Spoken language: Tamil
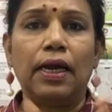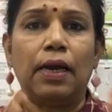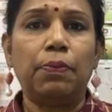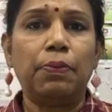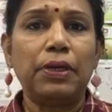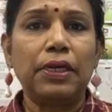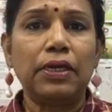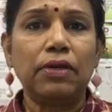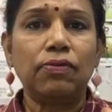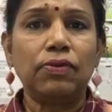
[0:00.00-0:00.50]

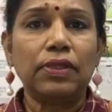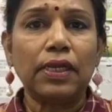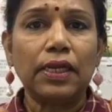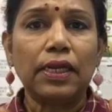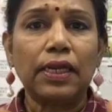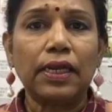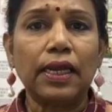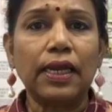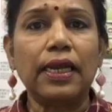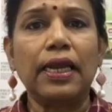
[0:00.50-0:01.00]
அப்படின்னு வந்து
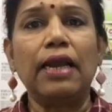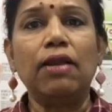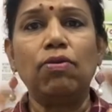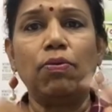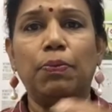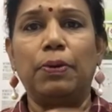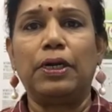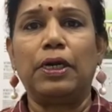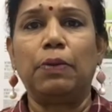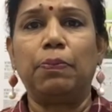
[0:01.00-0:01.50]
நீங்கள்
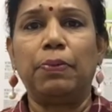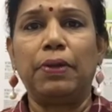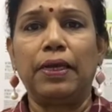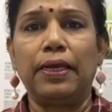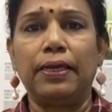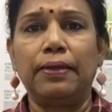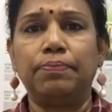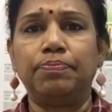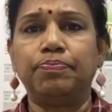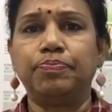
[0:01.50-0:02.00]

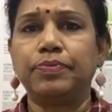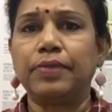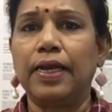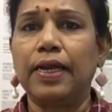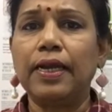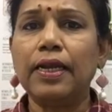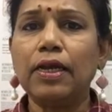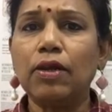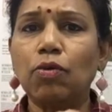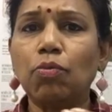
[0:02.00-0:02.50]
கேள்விப்பட்டிருப்பீங்க
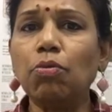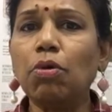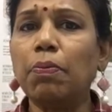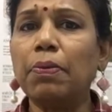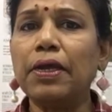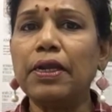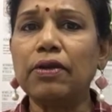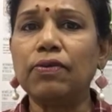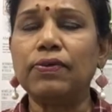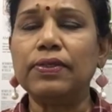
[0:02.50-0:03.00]
ஆனால் ரொம்ப
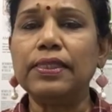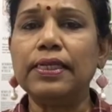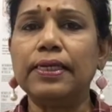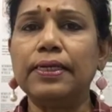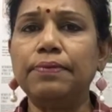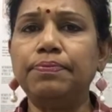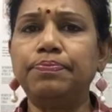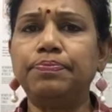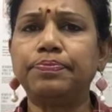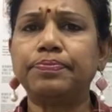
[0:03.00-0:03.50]
பேருக்கு வந்து
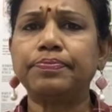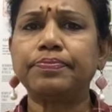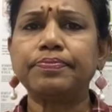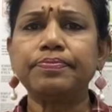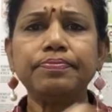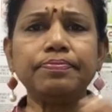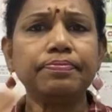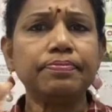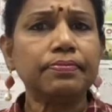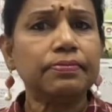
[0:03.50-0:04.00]

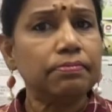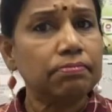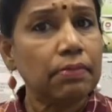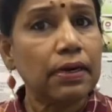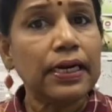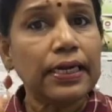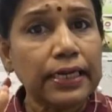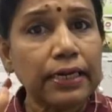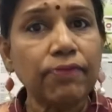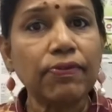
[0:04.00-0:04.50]

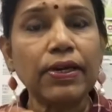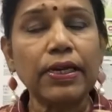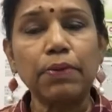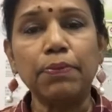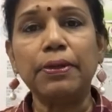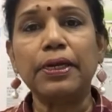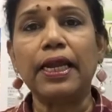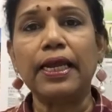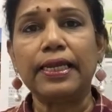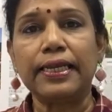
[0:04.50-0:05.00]
மல்டி
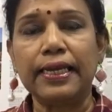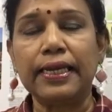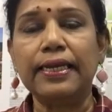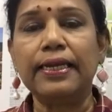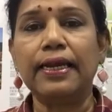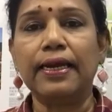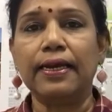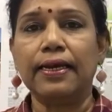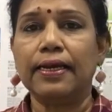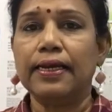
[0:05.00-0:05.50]
வைட்டமின்னா
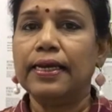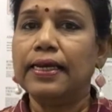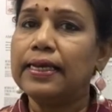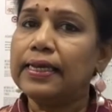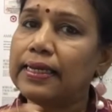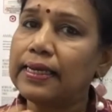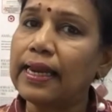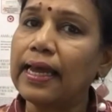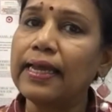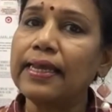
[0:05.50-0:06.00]
என்ன
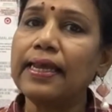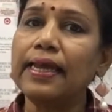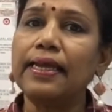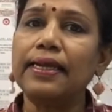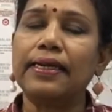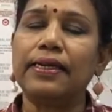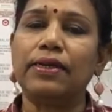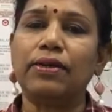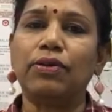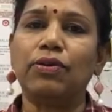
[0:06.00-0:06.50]
நான்
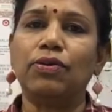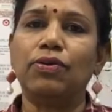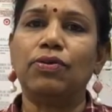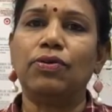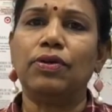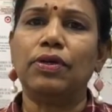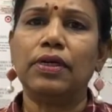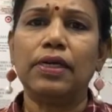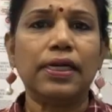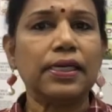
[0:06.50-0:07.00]
ஏன் எடுக்கணும்
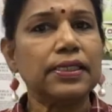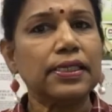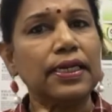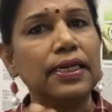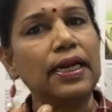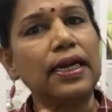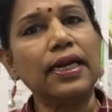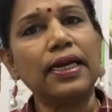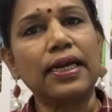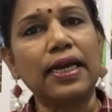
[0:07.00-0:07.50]
நான்
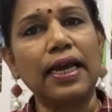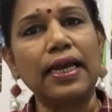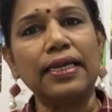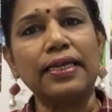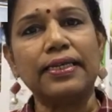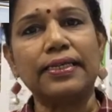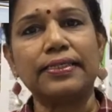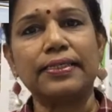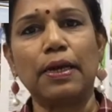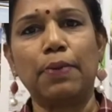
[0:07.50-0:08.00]
தான் நல்லா
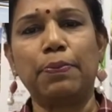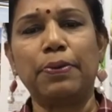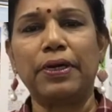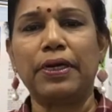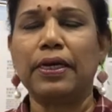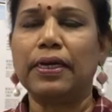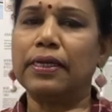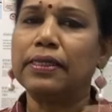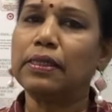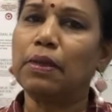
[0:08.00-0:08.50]
காய்கறி
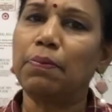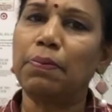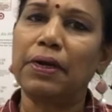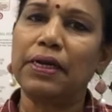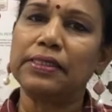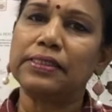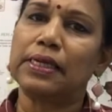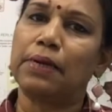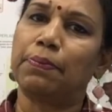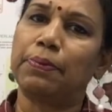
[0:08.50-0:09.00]
சாப்பிட்றேன் நான் தான்
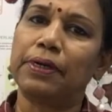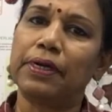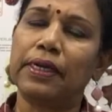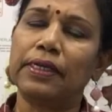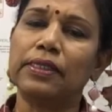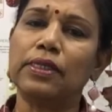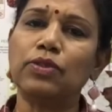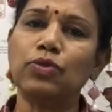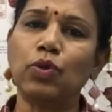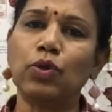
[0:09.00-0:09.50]
பழம் சாப்பிட்றேன்
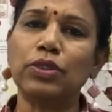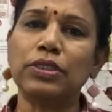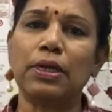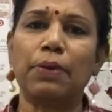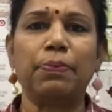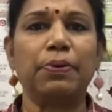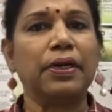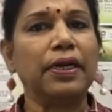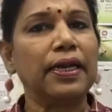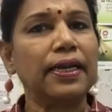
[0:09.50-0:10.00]
நான் தான் சோறு
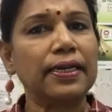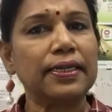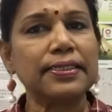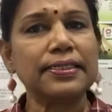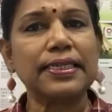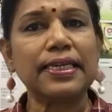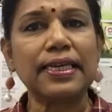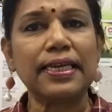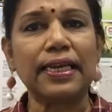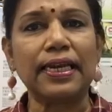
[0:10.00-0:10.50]
சாப்பிட்றேன் எனக்கு
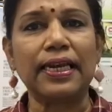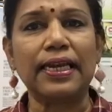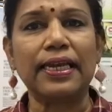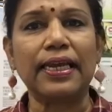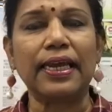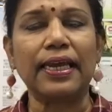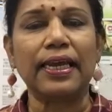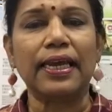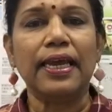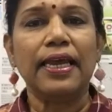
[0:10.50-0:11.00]

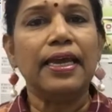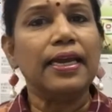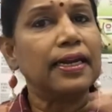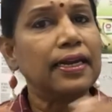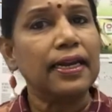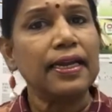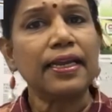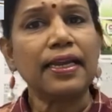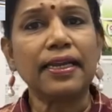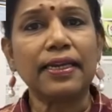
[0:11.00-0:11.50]
சீக்கிரலையே
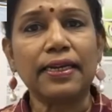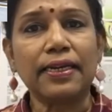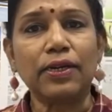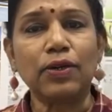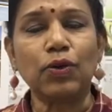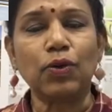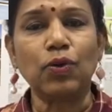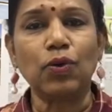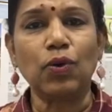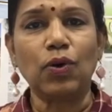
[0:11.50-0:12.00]
நான் ஏன்
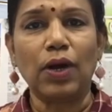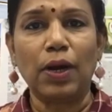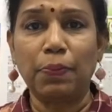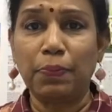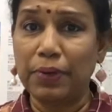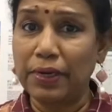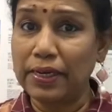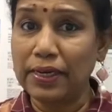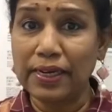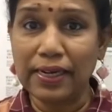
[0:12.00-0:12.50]
எடுக்கணும்
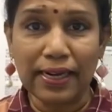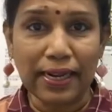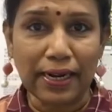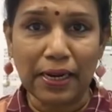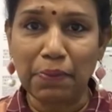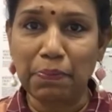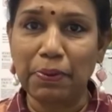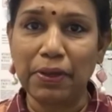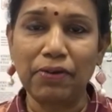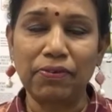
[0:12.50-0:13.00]
அப்படின்னு
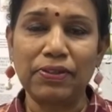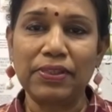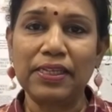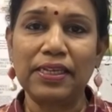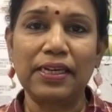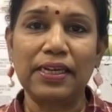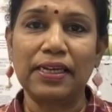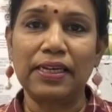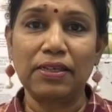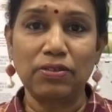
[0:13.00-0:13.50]
நிறைய பேர்
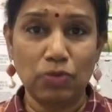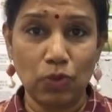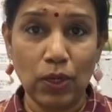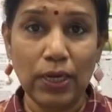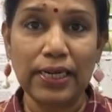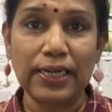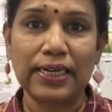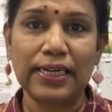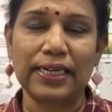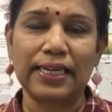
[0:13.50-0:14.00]
வந்து இன்னைக்கு
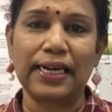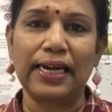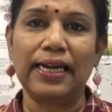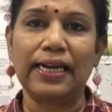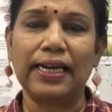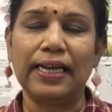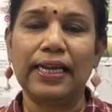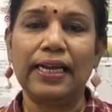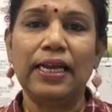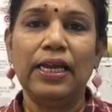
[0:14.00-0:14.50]
சொல்லிட்டு
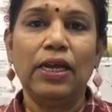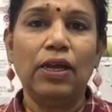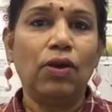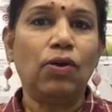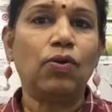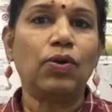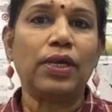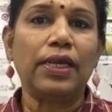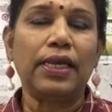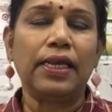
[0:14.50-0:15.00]
இருக்கிறாங்க
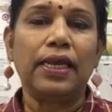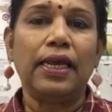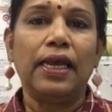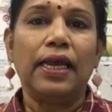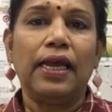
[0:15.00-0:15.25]
ஓகே